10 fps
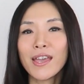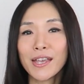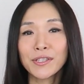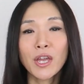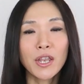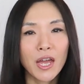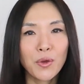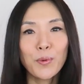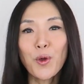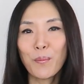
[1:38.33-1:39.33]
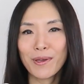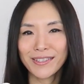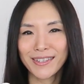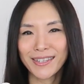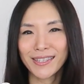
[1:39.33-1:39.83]
It's none of your
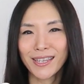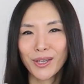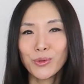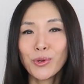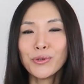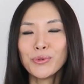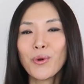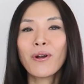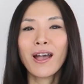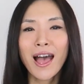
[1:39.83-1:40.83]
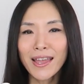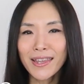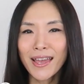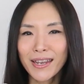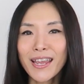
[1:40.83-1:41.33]
business というとか
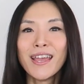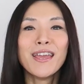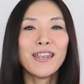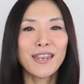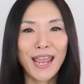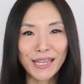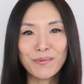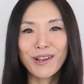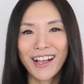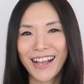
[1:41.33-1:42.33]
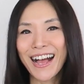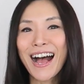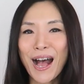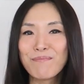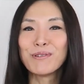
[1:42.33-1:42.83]
なりネイティブ感が
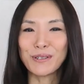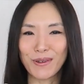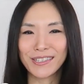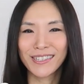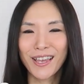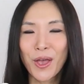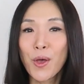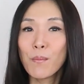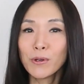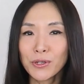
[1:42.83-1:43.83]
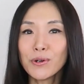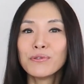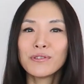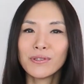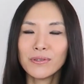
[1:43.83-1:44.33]
アップしますもちろん
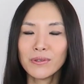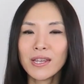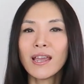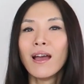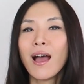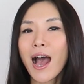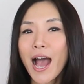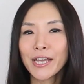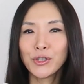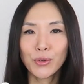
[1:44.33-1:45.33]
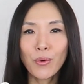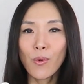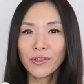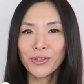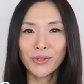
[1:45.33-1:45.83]
普通に I don't
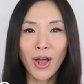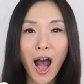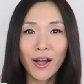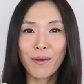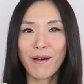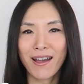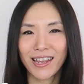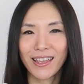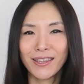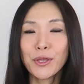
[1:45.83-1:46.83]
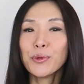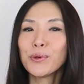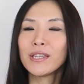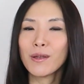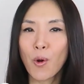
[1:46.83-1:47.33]
want to talk about it など
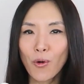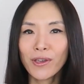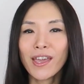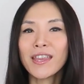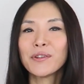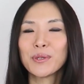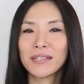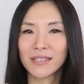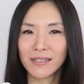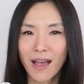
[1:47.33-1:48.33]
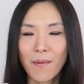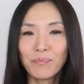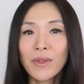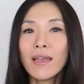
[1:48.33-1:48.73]
と言っても OK なのですが